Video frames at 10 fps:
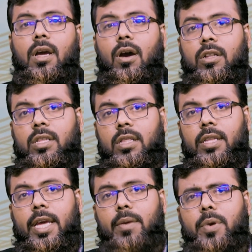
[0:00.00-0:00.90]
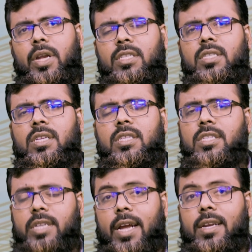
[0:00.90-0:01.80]
অর্থাৎ এই প্যারেন্টিং
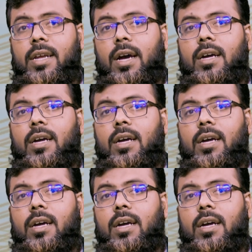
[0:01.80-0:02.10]
স্টাইলটা